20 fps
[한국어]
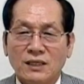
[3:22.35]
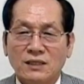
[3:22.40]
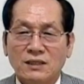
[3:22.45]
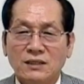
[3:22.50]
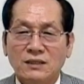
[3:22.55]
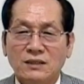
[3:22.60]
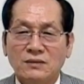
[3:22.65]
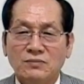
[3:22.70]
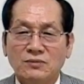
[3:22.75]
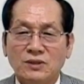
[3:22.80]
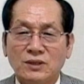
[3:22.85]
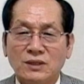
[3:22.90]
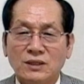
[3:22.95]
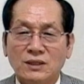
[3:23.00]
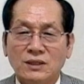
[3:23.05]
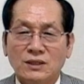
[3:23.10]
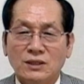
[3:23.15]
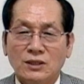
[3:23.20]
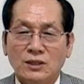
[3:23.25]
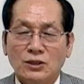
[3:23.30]
그
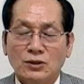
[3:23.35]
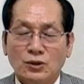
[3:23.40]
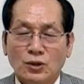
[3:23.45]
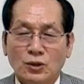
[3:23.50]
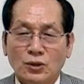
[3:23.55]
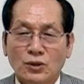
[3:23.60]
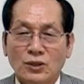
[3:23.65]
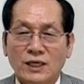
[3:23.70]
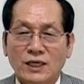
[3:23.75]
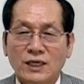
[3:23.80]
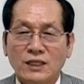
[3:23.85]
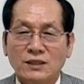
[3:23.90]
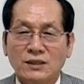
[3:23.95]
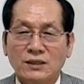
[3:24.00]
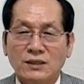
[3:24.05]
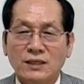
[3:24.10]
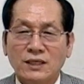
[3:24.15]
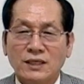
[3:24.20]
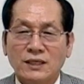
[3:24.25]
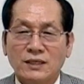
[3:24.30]
음성을 조용하게
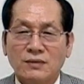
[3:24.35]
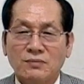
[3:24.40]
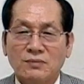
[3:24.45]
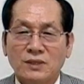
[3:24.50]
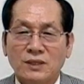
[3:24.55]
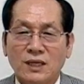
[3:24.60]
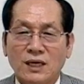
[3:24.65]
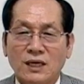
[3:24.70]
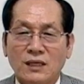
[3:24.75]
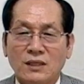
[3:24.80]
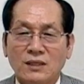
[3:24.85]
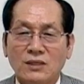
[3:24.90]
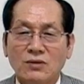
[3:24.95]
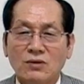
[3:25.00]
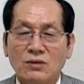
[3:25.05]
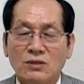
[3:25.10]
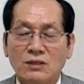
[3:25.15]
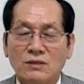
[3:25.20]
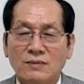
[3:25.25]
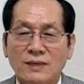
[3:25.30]
들어야 됩니다.
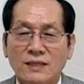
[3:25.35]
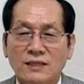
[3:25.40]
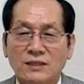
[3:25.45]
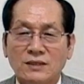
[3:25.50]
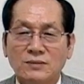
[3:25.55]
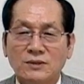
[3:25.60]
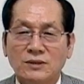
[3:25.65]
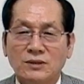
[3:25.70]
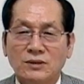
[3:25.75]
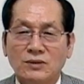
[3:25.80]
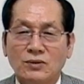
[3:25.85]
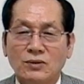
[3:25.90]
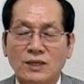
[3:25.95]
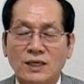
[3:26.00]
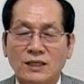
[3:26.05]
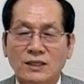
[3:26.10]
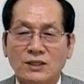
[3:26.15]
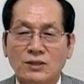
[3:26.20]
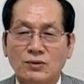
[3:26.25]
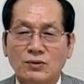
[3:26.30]
그리고 그 말씀을 듣고
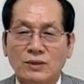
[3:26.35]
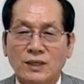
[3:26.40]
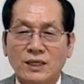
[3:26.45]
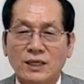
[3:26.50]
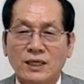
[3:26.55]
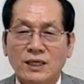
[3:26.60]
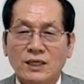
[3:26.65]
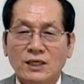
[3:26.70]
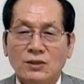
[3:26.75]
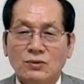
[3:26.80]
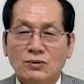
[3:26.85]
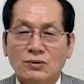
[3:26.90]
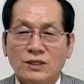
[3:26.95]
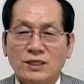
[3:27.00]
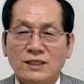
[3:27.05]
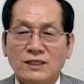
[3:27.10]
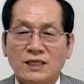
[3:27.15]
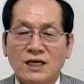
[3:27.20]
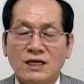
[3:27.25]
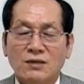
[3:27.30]
난 이후에
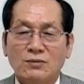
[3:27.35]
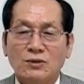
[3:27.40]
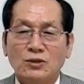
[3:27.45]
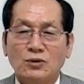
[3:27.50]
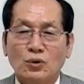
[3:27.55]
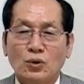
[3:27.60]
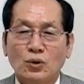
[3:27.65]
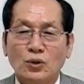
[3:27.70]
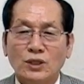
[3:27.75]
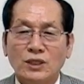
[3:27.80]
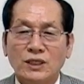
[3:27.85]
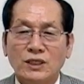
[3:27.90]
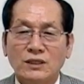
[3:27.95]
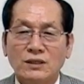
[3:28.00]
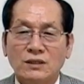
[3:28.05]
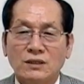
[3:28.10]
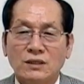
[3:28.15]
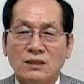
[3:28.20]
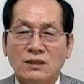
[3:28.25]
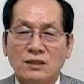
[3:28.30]
우리의 삶을
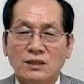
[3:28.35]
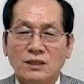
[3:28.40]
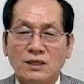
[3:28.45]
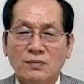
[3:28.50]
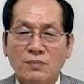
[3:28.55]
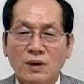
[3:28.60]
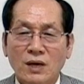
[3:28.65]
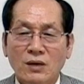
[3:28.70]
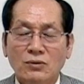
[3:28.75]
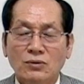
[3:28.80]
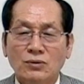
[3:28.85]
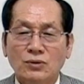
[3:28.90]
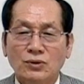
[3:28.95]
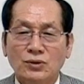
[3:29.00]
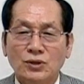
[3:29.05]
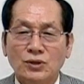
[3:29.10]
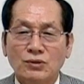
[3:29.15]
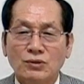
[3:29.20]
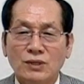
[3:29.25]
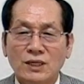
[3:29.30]
돌이키는 것, 이건 매우
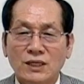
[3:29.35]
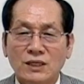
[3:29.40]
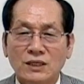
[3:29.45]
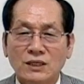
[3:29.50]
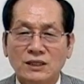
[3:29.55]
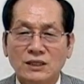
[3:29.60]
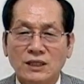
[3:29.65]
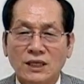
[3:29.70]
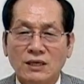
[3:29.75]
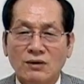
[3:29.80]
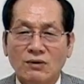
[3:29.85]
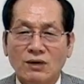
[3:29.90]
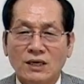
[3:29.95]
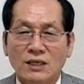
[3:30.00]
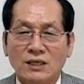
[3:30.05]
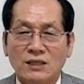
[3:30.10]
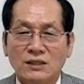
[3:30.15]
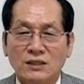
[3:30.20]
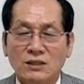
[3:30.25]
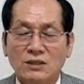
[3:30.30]
귀중한 것이라고 하는
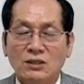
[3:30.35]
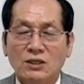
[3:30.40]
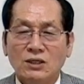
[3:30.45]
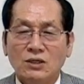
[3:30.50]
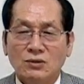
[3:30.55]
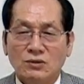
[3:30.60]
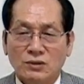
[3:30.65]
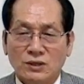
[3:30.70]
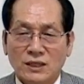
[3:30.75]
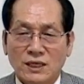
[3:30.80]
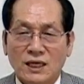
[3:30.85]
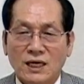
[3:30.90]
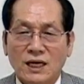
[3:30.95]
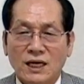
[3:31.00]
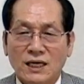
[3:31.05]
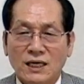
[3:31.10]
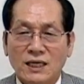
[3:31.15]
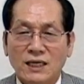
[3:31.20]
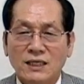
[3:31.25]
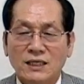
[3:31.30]
것을 우리가
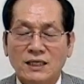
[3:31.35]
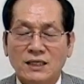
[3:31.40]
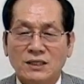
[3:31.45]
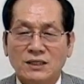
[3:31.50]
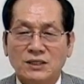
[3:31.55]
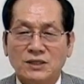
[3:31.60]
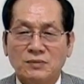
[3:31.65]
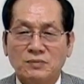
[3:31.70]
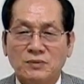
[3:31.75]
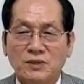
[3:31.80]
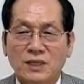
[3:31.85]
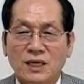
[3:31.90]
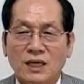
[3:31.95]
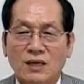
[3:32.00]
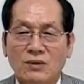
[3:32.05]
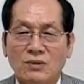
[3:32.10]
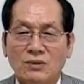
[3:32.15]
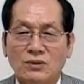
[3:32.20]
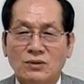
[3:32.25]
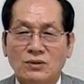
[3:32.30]
알아야 될 것입니다.
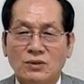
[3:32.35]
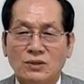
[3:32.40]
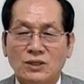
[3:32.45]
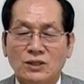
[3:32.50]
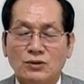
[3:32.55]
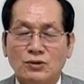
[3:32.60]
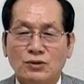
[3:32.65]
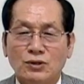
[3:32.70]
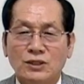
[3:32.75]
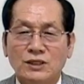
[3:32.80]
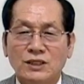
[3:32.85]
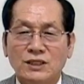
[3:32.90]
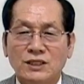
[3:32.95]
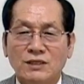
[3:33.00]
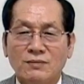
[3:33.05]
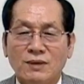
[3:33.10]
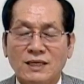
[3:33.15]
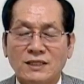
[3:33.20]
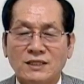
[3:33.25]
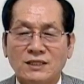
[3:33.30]
오늘 도이 주어진 이
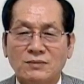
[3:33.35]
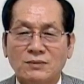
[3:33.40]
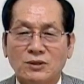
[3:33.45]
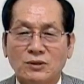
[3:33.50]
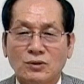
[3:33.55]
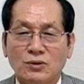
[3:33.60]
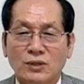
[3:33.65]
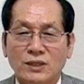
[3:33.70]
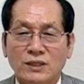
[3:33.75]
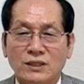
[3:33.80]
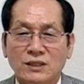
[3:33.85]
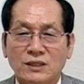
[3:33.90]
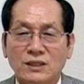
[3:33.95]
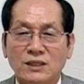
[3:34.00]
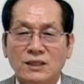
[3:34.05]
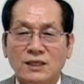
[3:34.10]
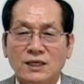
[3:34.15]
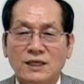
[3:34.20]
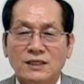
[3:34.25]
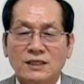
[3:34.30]
말씀을 통해서
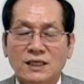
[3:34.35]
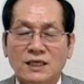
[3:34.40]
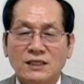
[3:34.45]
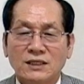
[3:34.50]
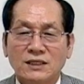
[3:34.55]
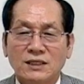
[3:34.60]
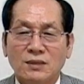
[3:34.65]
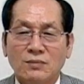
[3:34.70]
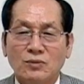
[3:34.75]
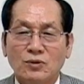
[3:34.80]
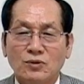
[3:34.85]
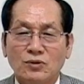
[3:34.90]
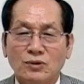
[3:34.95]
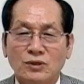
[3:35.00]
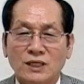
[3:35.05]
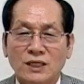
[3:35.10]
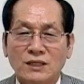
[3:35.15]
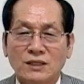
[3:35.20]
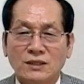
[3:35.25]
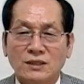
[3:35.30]
다시 한번 우리
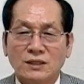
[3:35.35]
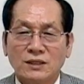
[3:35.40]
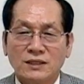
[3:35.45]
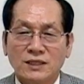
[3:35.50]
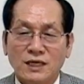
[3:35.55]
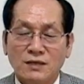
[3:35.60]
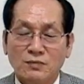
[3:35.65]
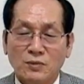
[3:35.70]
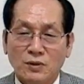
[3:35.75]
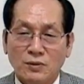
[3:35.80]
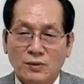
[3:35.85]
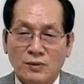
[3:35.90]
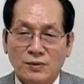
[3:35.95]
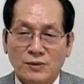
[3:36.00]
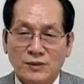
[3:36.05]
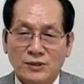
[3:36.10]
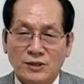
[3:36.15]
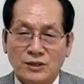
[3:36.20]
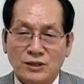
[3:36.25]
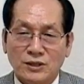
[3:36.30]
자신들을
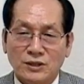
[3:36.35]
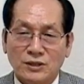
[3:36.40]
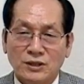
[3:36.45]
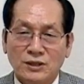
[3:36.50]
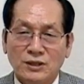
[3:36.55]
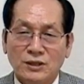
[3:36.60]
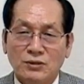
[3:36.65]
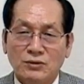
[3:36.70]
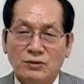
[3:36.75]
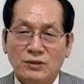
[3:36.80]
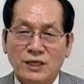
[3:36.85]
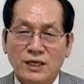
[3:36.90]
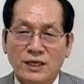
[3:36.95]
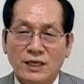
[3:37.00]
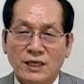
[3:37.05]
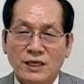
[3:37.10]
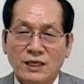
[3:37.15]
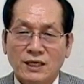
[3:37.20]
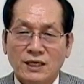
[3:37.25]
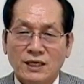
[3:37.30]
살펴보면서 늘
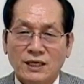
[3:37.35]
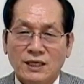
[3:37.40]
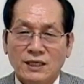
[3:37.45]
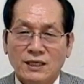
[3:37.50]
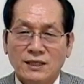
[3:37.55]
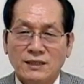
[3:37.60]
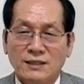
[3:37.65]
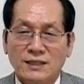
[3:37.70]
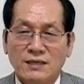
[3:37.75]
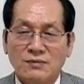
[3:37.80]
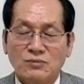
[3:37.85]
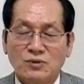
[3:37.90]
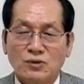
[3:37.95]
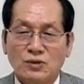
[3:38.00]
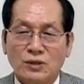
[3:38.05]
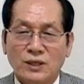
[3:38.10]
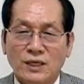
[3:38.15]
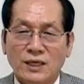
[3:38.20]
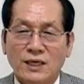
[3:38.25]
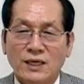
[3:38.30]
우리의 삶
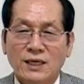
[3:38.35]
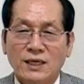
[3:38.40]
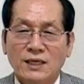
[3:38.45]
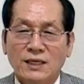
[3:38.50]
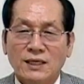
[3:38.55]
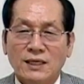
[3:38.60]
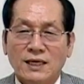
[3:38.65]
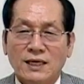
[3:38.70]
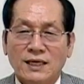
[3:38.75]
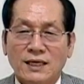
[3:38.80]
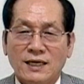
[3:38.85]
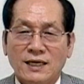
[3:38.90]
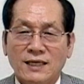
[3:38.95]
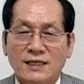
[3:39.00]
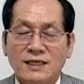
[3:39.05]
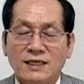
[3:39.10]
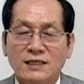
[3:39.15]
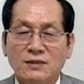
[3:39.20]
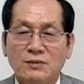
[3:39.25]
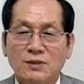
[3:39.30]
속에
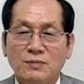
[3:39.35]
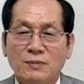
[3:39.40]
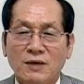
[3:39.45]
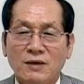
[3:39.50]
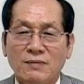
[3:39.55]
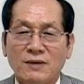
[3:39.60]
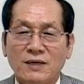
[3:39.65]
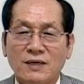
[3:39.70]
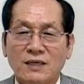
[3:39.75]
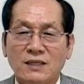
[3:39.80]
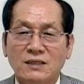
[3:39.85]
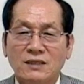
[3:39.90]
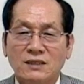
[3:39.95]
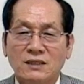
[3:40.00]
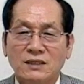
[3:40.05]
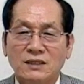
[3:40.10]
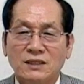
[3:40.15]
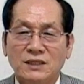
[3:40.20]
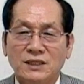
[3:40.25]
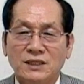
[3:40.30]
하나님을 배반하는
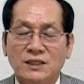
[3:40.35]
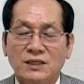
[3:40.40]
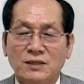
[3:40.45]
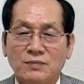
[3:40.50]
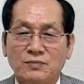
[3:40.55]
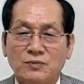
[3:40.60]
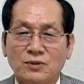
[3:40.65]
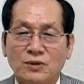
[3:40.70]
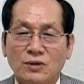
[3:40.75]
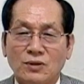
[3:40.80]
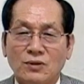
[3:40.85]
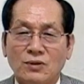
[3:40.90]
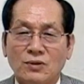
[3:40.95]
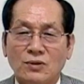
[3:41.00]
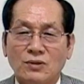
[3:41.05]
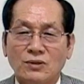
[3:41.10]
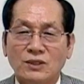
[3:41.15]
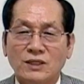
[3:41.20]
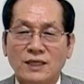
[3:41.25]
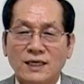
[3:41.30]
그런 일이 없도록
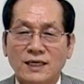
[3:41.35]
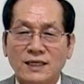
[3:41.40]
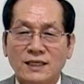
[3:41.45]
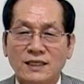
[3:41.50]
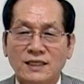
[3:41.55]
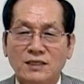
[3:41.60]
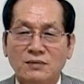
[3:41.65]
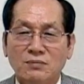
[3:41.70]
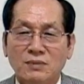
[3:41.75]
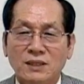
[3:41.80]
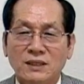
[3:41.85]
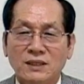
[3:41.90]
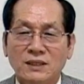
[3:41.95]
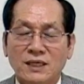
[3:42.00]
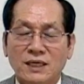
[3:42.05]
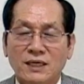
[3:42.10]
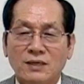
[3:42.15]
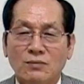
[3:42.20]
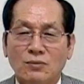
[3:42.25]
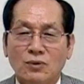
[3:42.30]
오직 하나님만이
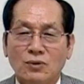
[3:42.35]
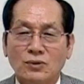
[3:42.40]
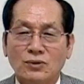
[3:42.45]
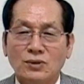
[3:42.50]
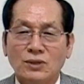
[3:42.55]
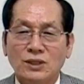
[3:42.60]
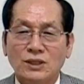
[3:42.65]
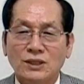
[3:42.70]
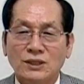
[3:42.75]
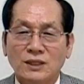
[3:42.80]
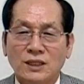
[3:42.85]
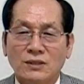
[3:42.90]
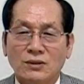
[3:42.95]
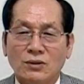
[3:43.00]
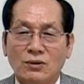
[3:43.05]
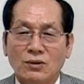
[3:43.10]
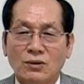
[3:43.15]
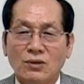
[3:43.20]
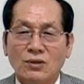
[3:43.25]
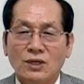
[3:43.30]
나의 모든 것이
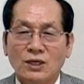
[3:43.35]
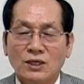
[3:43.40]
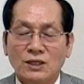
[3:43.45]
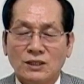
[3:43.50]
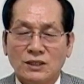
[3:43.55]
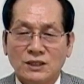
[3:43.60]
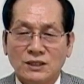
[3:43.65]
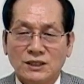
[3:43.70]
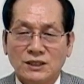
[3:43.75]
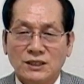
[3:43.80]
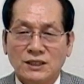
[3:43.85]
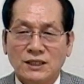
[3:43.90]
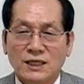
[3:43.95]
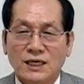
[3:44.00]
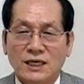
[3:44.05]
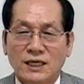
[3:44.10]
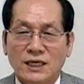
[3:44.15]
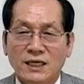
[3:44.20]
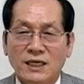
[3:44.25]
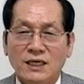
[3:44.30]
되도록 그런
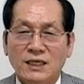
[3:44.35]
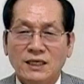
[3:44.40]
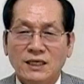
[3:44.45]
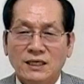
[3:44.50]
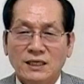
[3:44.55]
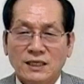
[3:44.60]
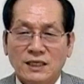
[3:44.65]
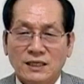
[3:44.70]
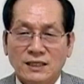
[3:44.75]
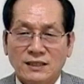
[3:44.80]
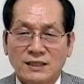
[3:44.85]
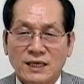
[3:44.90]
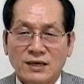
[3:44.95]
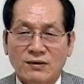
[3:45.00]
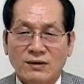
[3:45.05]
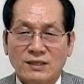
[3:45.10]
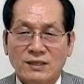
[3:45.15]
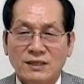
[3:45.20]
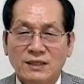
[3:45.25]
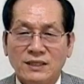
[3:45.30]
신앙의
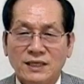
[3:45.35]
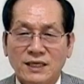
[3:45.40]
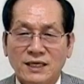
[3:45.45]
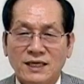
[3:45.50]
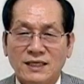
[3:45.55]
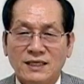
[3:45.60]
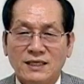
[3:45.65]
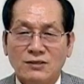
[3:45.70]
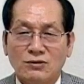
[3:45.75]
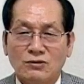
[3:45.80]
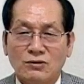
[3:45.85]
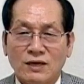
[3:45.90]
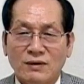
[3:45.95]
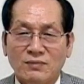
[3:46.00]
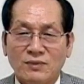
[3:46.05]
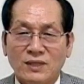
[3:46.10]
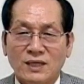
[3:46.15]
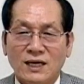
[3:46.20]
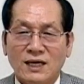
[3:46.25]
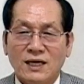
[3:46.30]
생활을 해야 될 줄
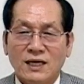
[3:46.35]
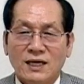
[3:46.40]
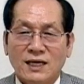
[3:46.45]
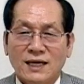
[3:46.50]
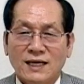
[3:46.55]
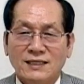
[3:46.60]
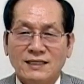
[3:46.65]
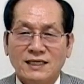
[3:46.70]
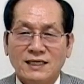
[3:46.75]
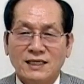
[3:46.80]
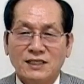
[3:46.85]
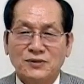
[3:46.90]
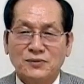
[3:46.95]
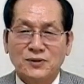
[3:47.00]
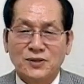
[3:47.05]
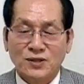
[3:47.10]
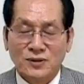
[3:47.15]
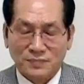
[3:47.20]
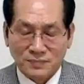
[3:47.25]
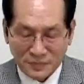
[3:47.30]
압니다. 안녕히
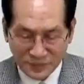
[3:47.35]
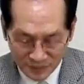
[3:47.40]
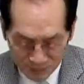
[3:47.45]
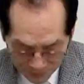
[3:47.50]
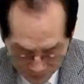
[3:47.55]
계십시오.